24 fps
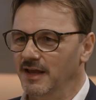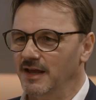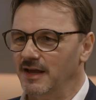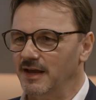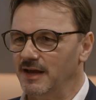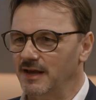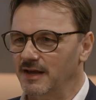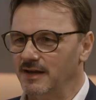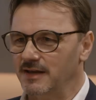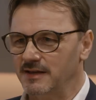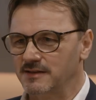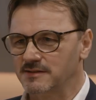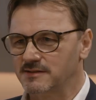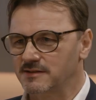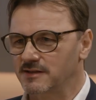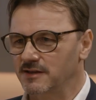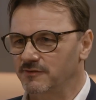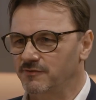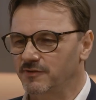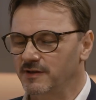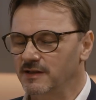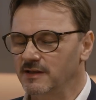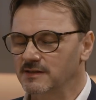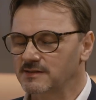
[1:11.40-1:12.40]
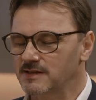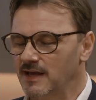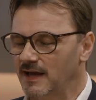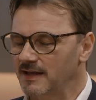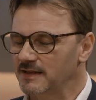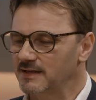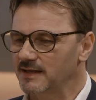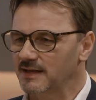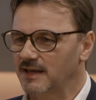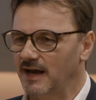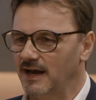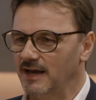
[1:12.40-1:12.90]
Äh, ist die
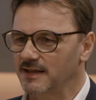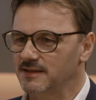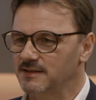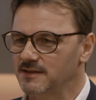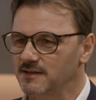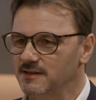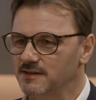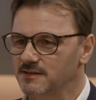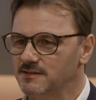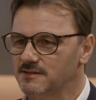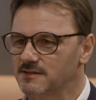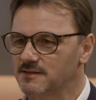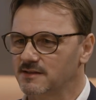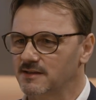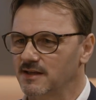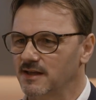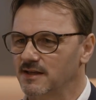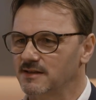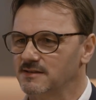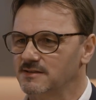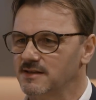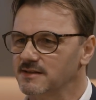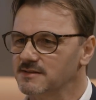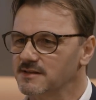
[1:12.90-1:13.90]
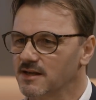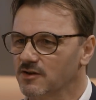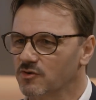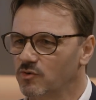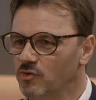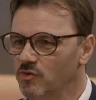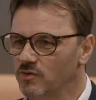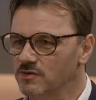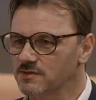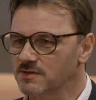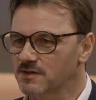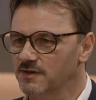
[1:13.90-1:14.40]
Vielseitigkeit ist äh, sehr sehr
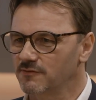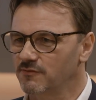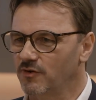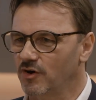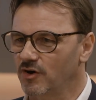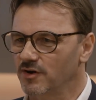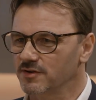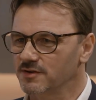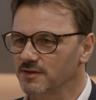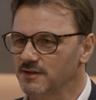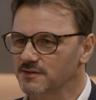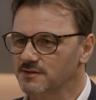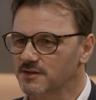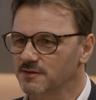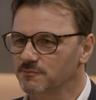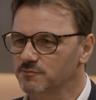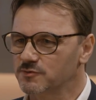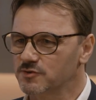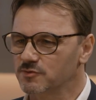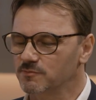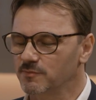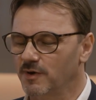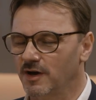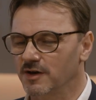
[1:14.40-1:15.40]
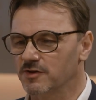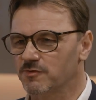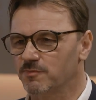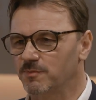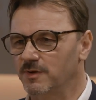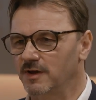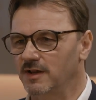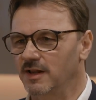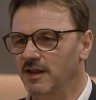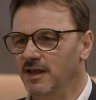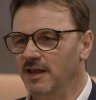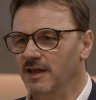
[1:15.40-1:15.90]
groß geworden. Es gibt zum
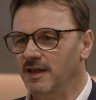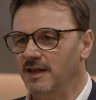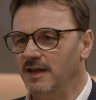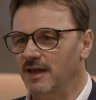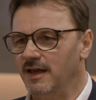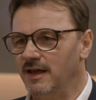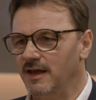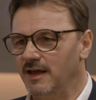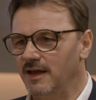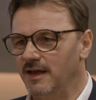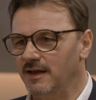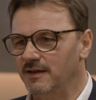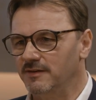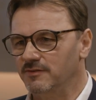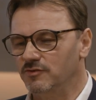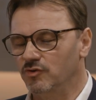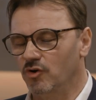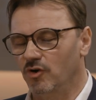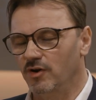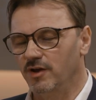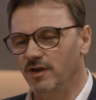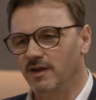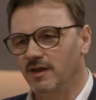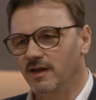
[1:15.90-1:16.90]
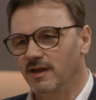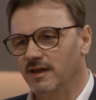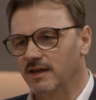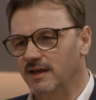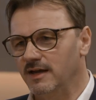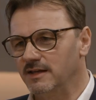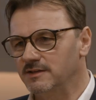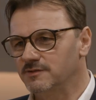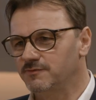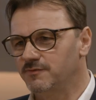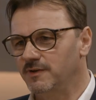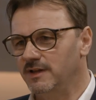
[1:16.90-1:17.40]
Beispiel äh, neu
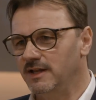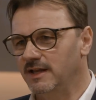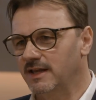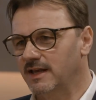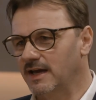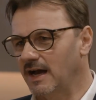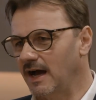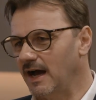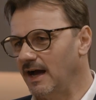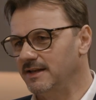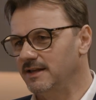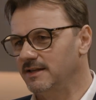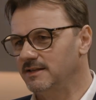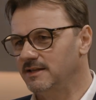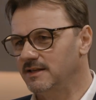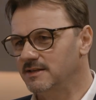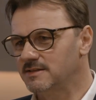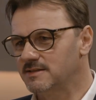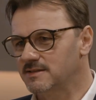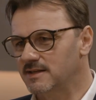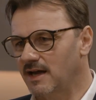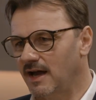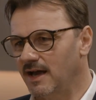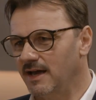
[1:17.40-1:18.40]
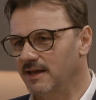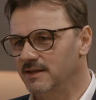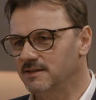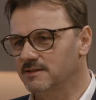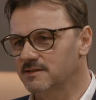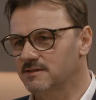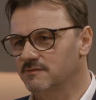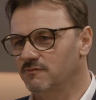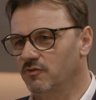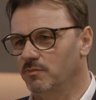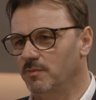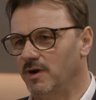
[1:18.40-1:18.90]
ganz filigrane
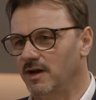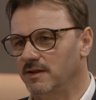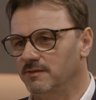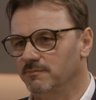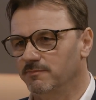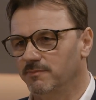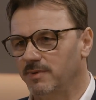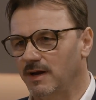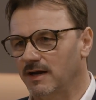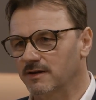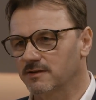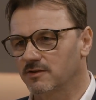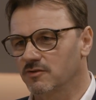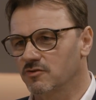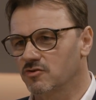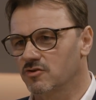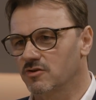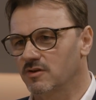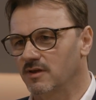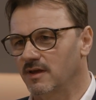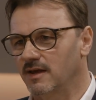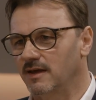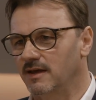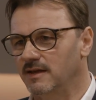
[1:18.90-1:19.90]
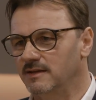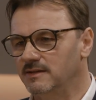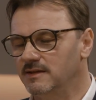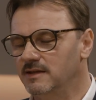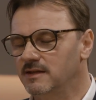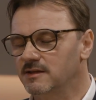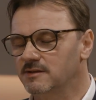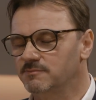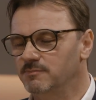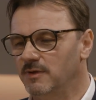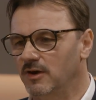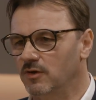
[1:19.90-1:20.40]
Designs, wo man praktisch äh,
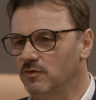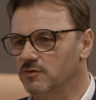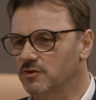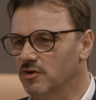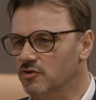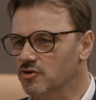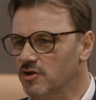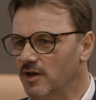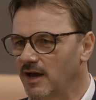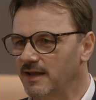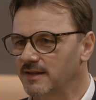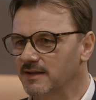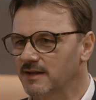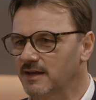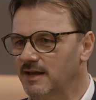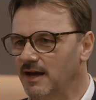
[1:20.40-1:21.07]
nicht mehr unterscheiden